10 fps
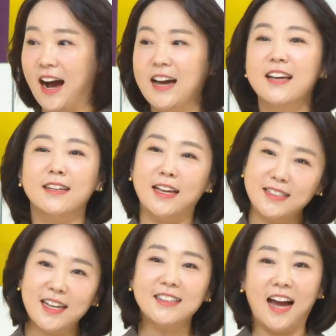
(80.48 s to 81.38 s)
네.
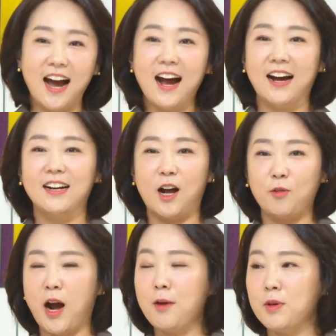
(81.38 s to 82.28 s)

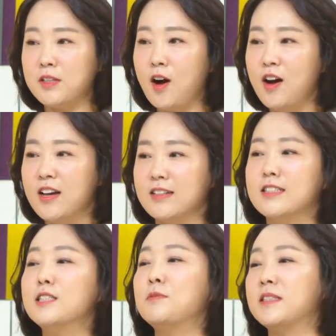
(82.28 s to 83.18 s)
괜찮다라고 하면서
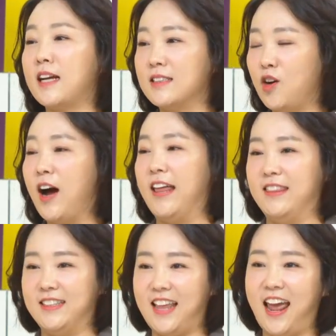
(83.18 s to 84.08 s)
그 집을 딱
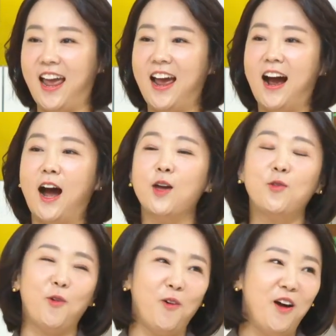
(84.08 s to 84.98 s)
들어갔는데,
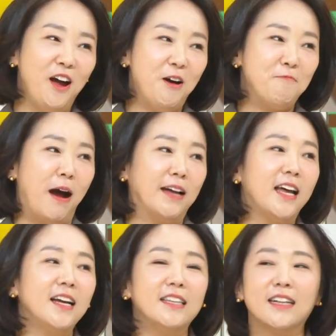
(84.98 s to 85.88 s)
아이고,
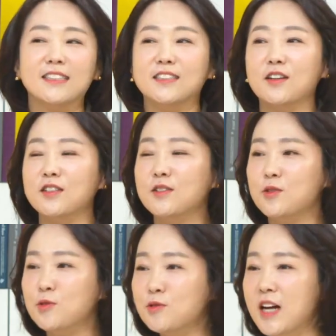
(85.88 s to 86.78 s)
마당에 딱 들어선
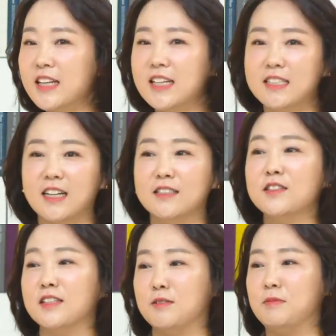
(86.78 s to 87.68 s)
순간에 제가
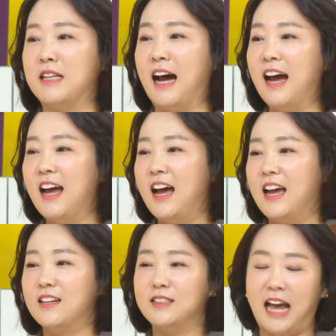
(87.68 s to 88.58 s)
느꼈습니다.
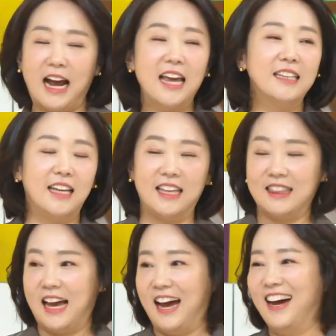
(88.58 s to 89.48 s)
이거 나와야
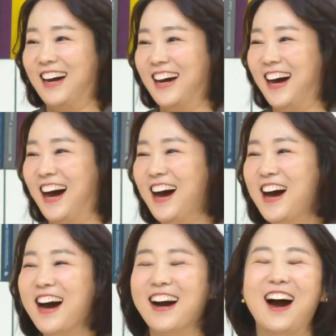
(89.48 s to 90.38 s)
되겠다.
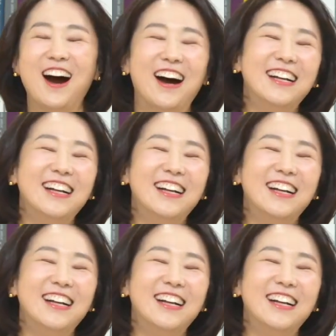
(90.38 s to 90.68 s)
아.